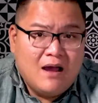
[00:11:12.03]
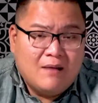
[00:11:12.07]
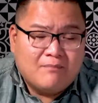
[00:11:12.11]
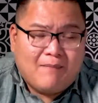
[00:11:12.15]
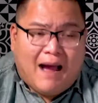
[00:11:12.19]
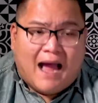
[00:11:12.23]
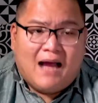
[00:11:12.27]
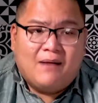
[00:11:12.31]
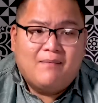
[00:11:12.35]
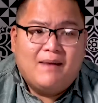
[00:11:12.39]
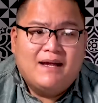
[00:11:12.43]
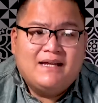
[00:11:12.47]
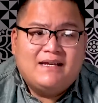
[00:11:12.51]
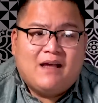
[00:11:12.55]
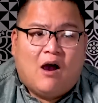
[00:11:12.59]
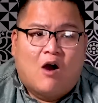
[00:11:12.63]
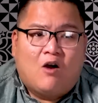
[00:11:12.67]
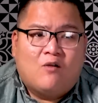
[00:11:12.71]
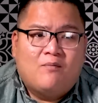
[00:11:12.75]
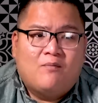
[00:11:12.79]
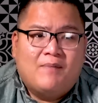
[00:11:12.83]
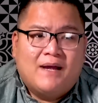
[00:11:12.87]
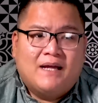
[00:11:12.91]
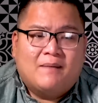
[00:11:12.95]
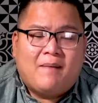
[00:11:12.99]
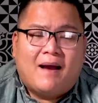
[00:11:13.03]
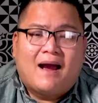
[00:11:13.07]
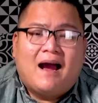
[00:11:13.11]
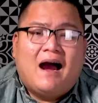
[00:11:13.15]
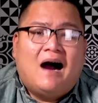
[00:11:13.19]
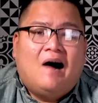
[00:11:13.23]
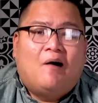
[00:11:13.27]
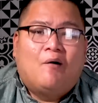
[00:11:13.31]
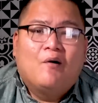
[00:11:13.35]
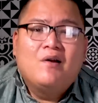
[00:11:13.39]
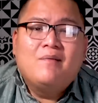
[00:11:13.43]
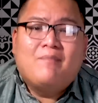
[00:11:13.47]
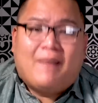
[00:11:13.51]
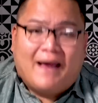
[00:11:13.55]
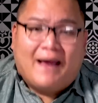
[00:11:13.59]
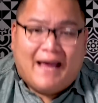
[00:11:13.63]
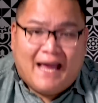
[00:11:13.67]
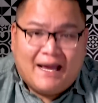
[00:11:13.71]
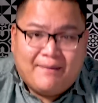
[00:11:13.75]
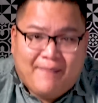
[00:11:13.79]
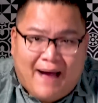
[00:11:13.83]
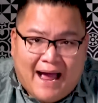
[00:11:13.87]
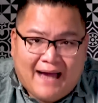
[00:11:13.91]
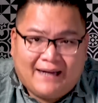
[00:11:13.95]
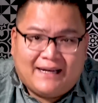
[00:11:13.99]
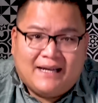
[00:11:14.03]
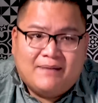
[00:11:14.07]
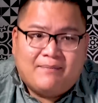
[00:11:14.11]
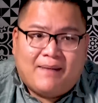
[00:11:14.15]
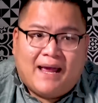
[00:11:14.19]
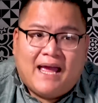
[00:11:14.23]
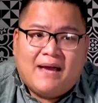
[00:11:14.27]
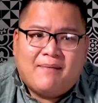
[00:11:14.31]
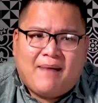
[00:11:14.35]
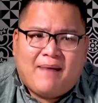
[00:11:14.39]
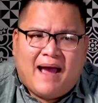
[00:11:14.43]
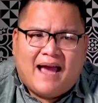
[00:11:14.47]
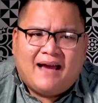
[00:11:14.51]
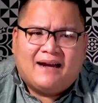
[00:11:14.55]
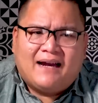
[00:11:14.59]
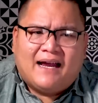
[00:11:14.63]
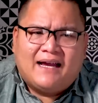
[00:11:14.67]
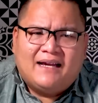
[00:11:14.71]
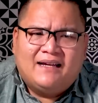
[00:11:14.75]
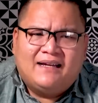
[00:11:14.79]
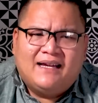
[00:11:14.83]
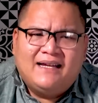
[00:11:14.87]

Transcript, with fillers: bạn mới giọt miệng bạn hỏi mẹ bạn thì mẹ bạn lại